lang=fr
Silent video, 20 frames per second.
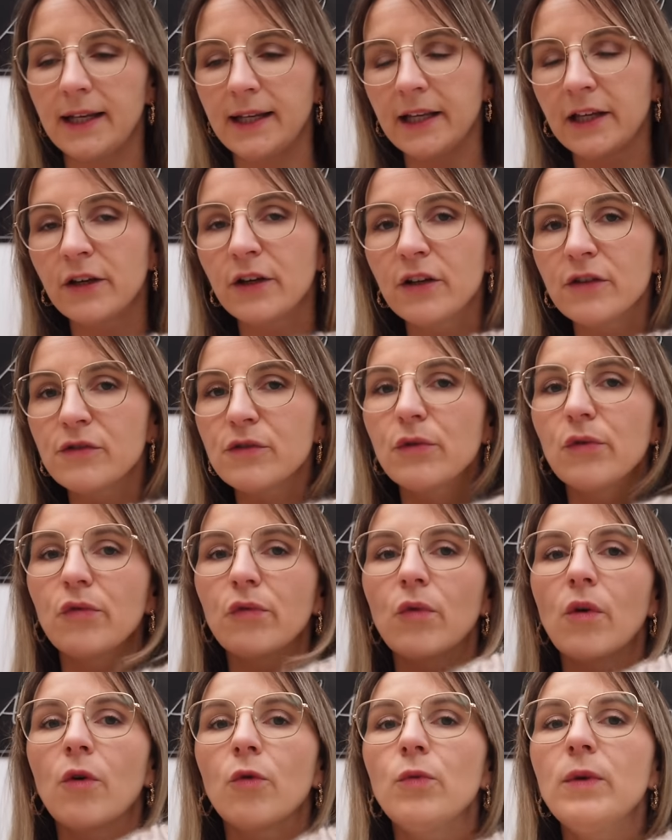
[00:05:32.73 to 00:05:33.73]
les côtes se
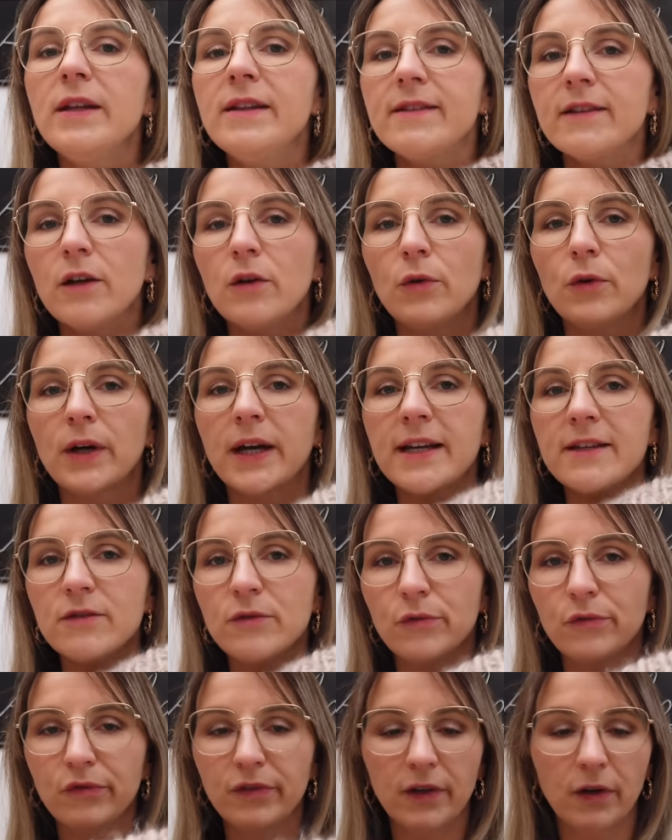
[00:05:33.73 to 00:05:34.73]
font en 8, le
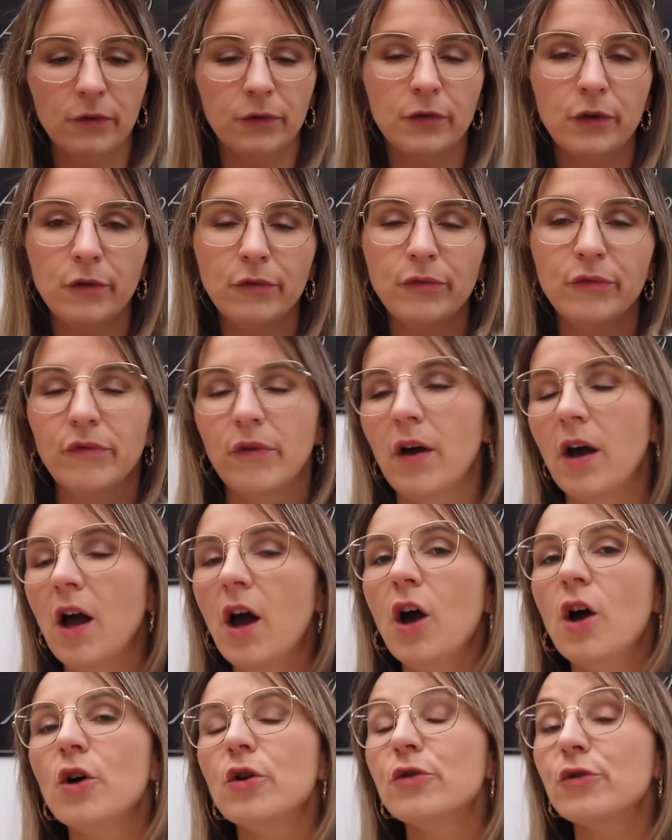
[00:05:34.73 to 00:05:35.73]
reste se fait en 9
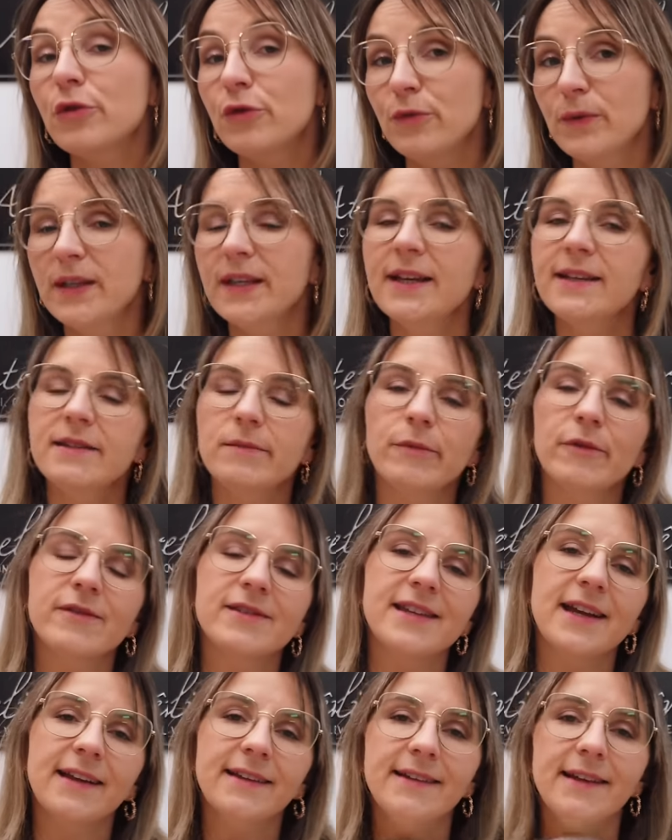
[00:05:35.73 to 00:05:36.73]
je suis quasiment
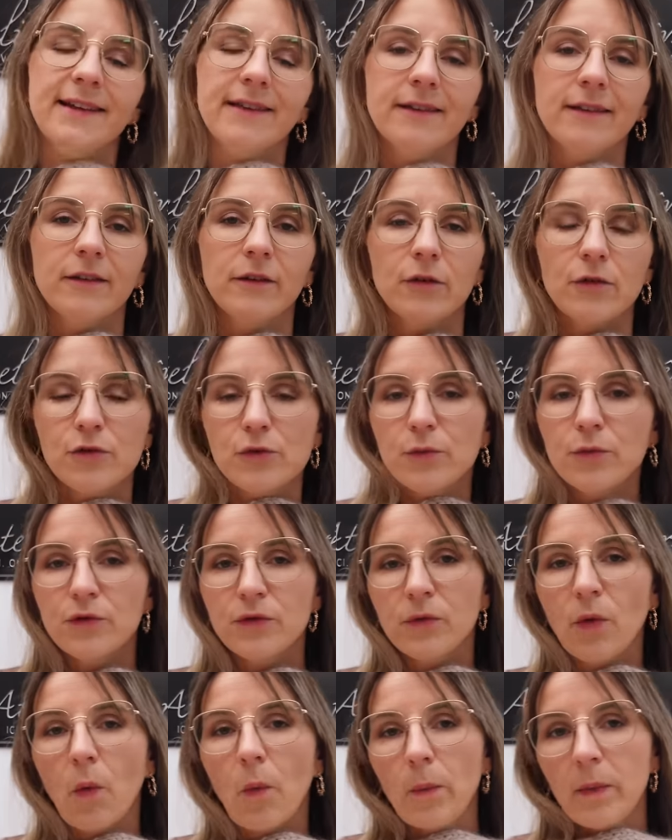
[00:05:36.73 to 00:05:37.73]
certaine que je me
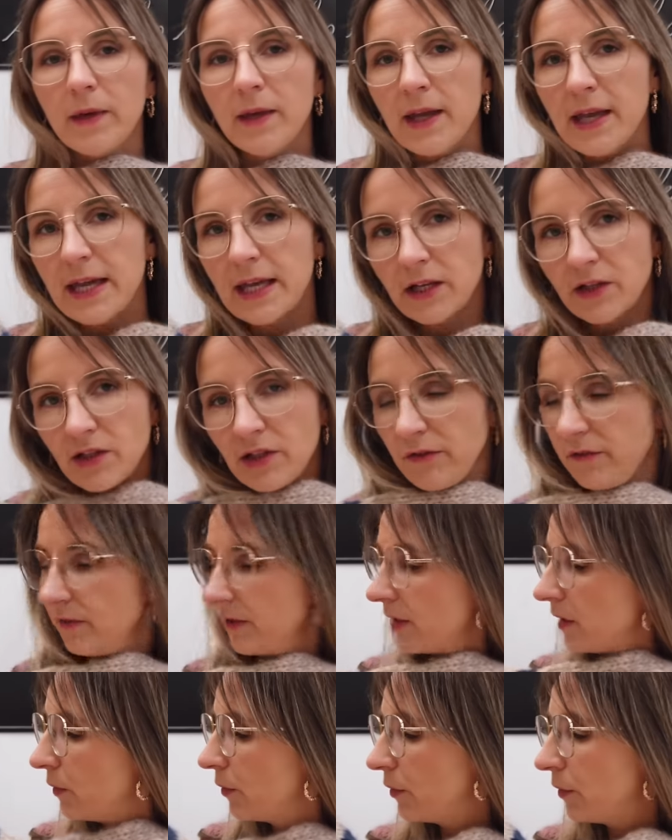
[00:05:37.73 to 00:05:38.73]
suis trompée et que j'ai
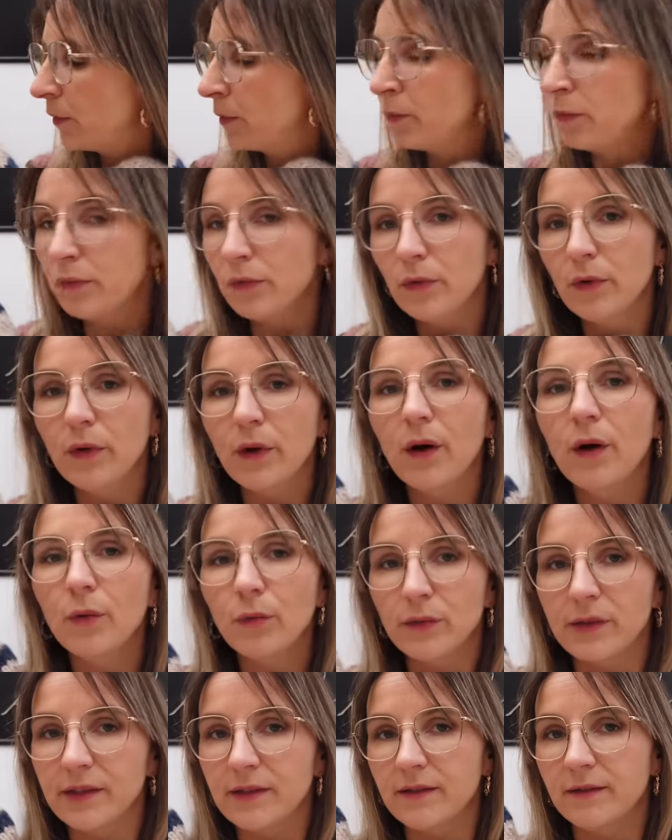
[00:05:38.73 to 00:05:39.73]
fait le pull
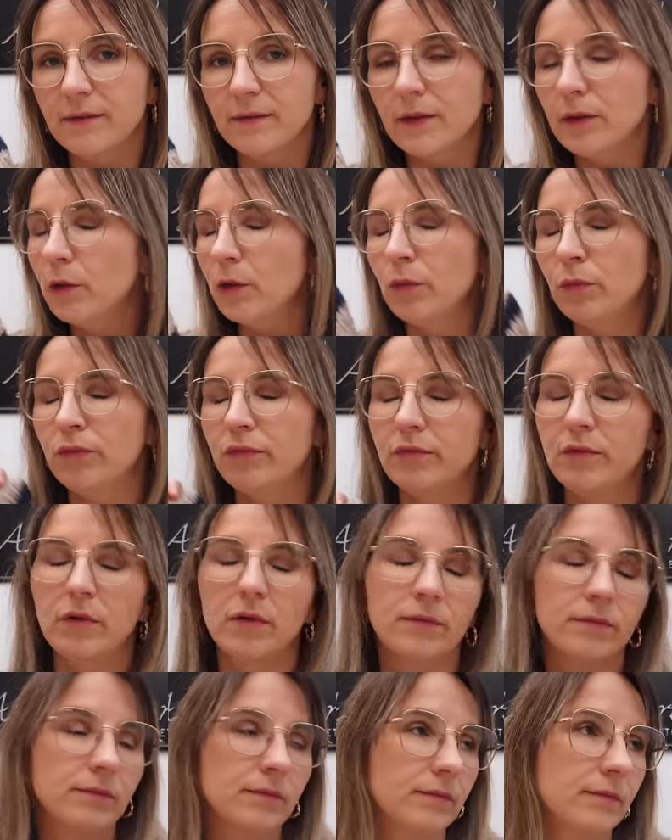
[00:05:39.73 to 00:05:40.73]
en 8. Le pull.
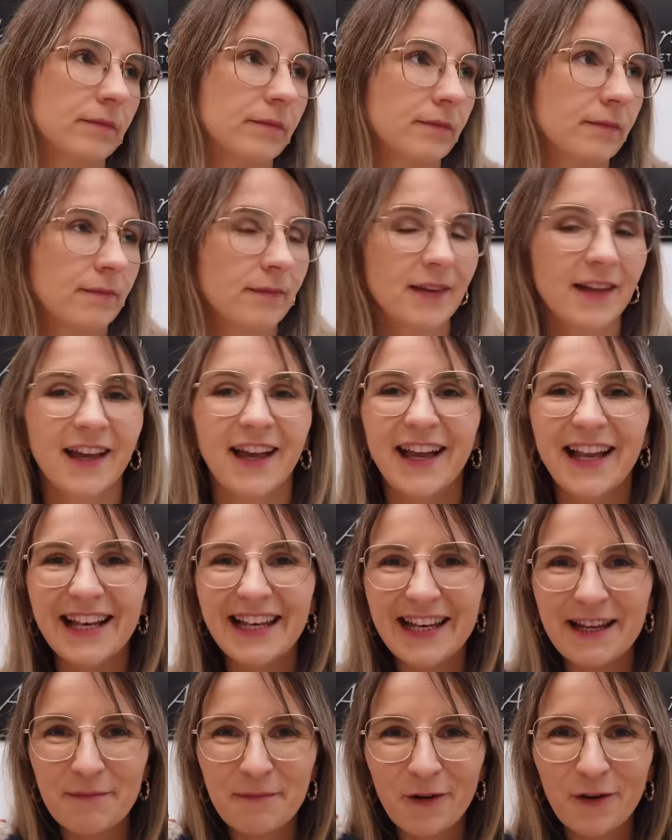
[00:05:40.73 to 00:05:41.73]

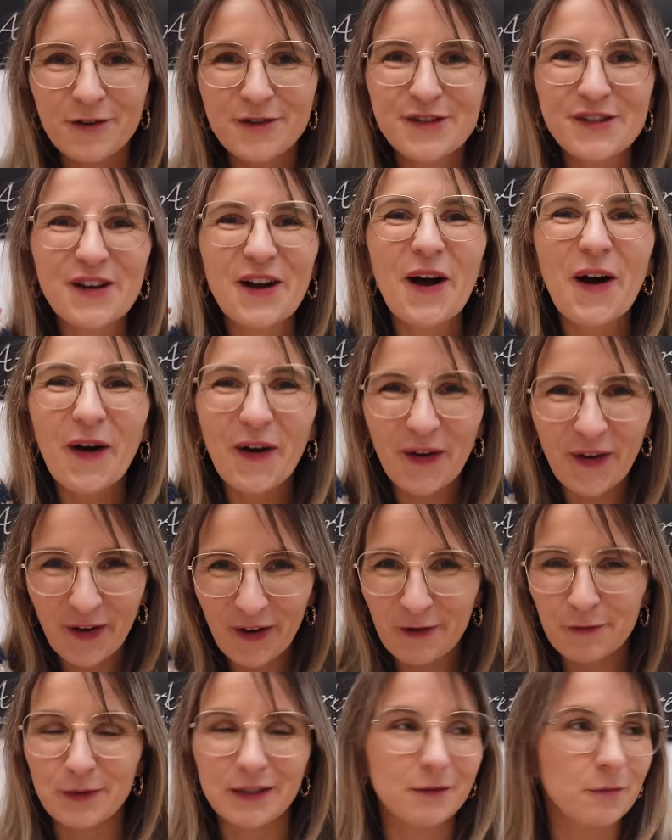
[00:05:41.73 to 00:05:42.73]
Les manches
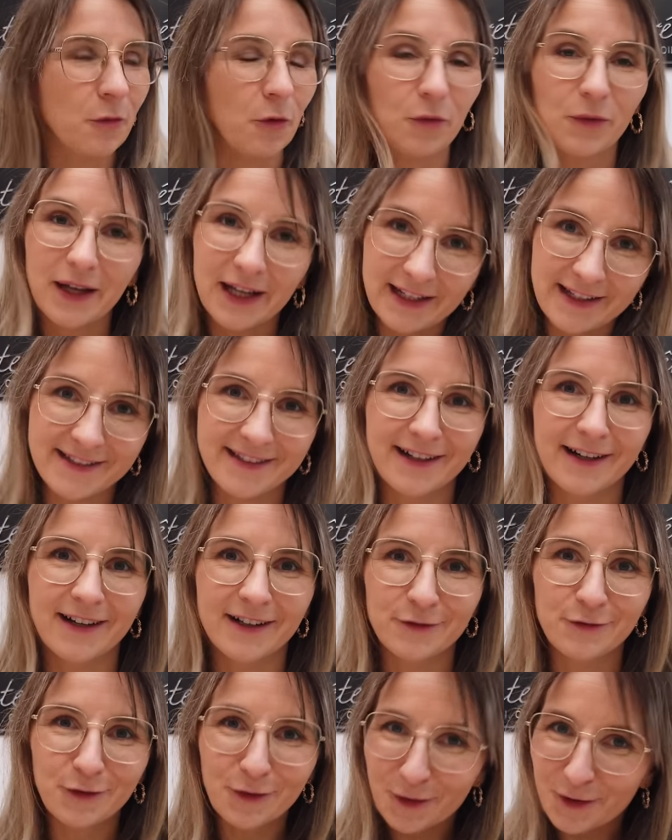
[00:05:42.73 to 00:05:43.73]
en 8. Bon, allez
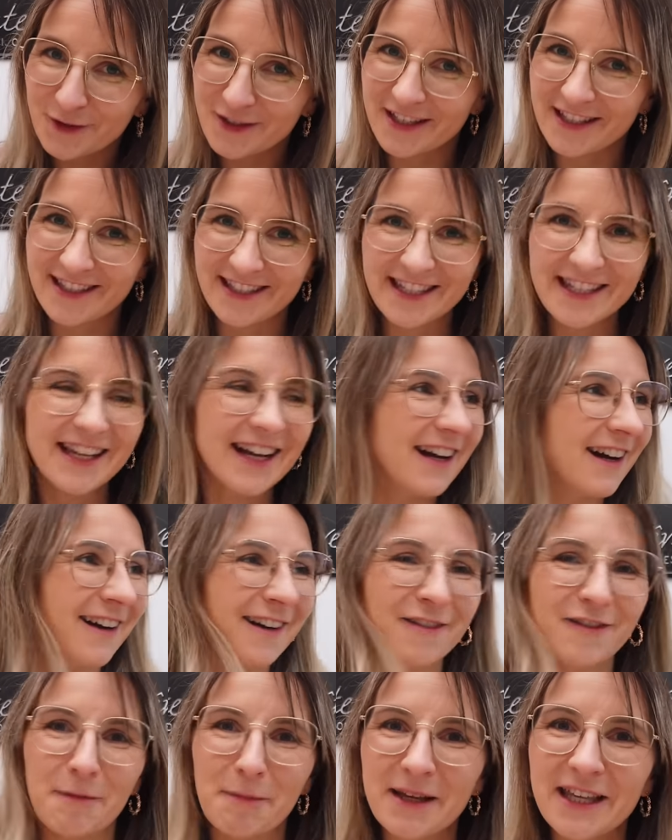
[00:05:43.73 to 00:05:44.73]
Sarah, tu te ressaisis,
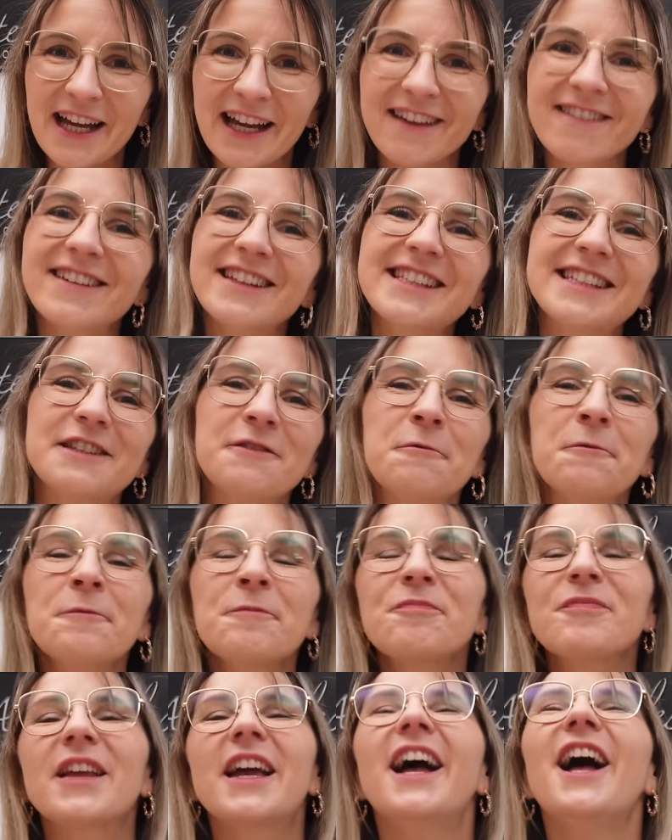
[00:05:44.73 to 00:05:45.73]
hein. on va pas y arriver
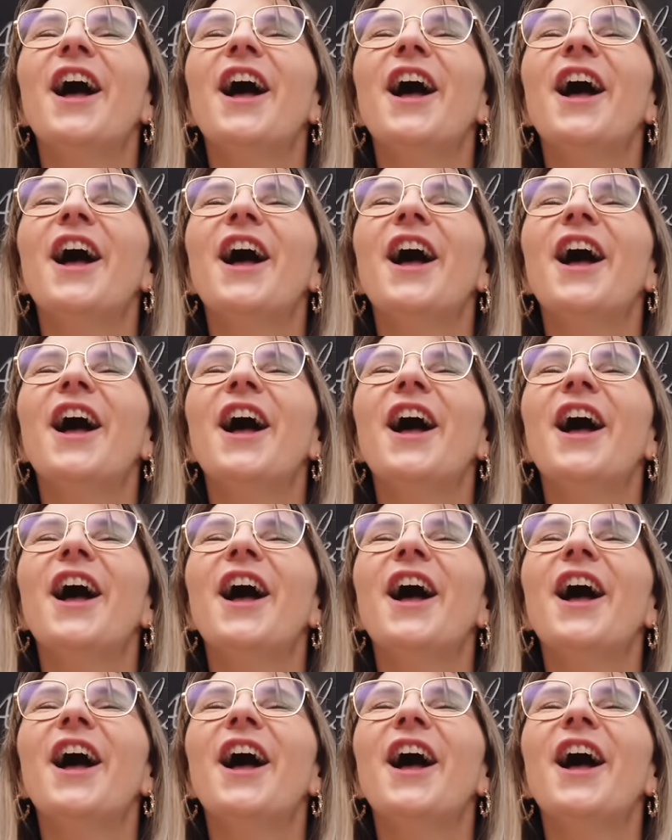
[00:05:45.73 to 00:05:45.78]
sinon.